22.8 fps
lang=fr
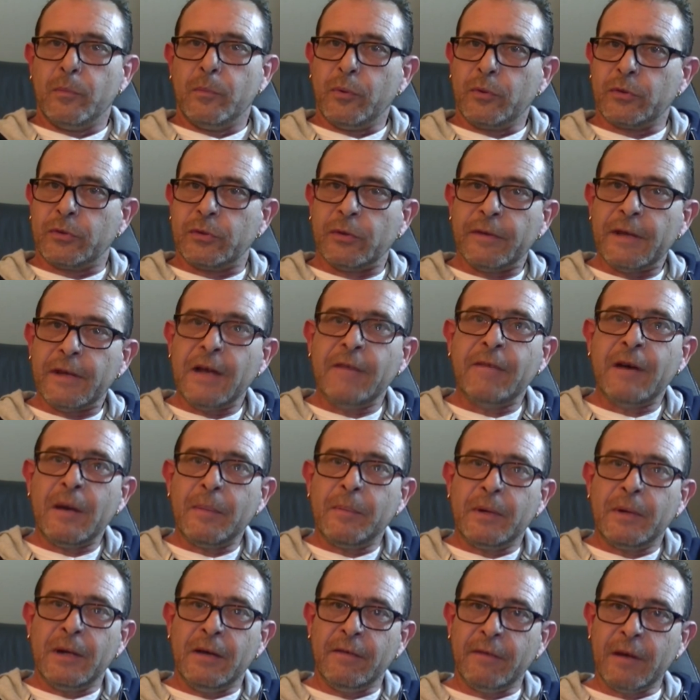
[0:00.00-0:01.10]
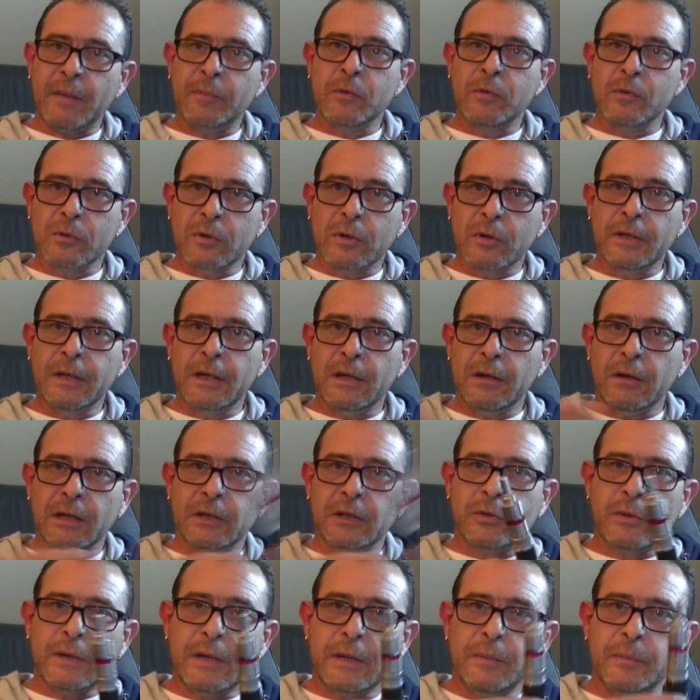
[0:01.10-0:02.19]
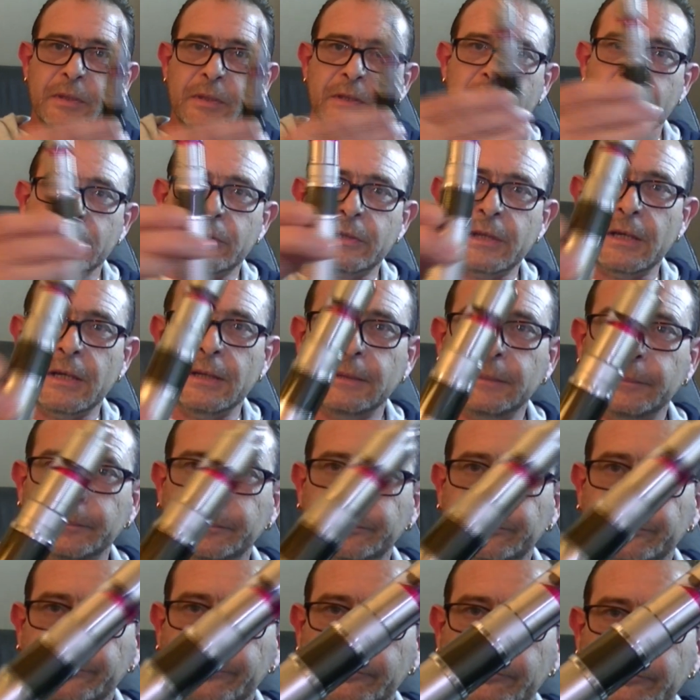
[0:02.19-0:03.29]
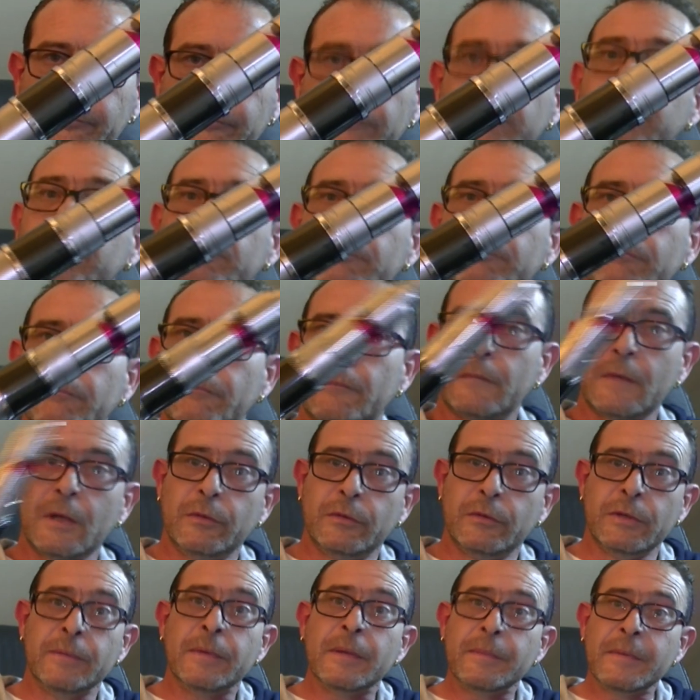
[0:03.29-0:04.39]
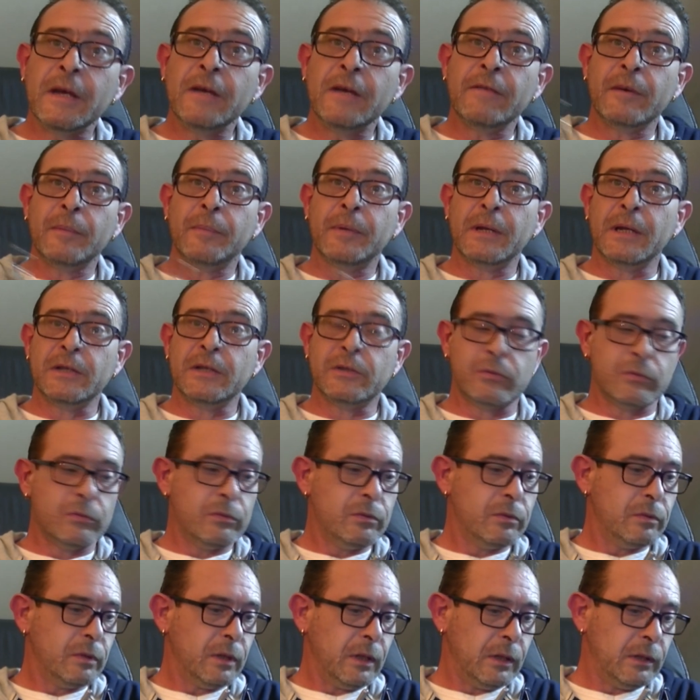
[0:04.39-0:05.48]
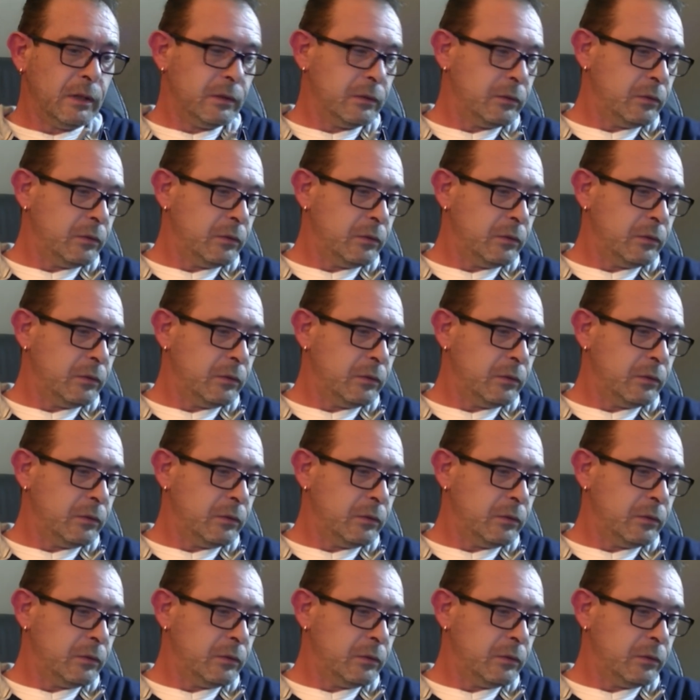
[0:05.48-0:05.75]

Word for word: sauver la vape, la vape qu'on connaît à l'heure actuelle, parce que ça, vous aimez bien vaper là-dessus. Hein